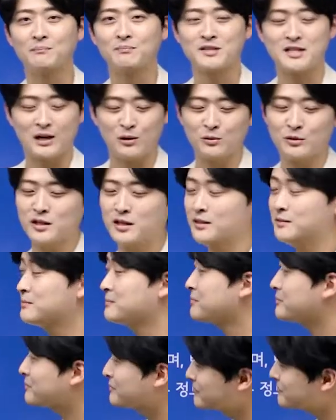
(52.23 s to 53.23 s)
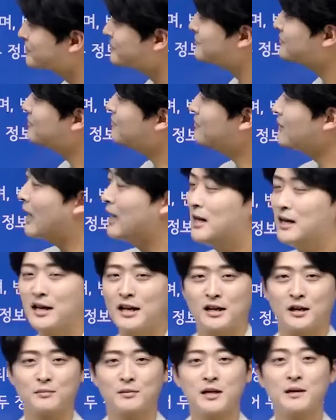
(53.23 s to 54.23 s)
자 오늘은
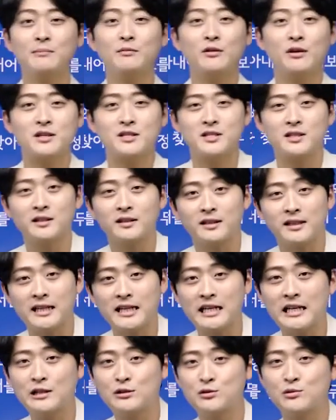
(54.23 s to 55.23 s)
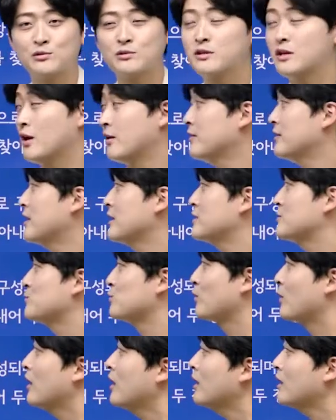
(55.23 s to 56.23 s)
여러분이 힘들어하시는 이중 연계
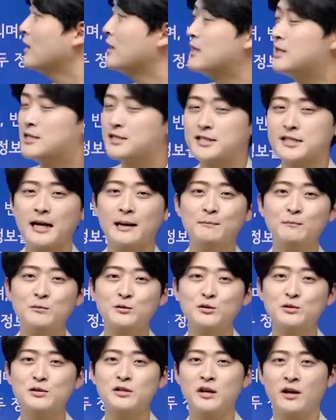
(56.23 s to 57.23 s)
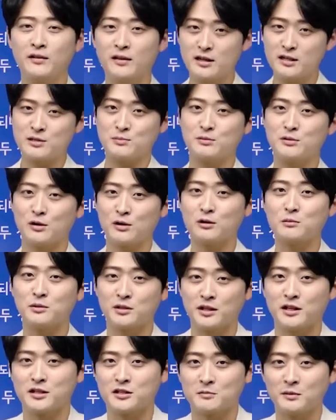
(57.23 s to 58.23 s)
지문과 삼중 연계 지문을 언급을
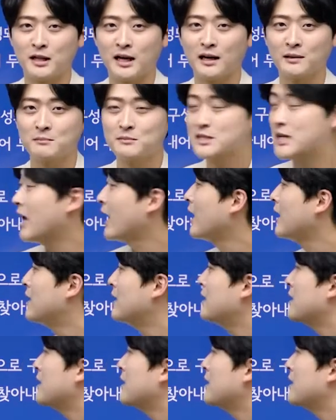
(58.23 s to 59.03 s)
드리겠습니다. 자,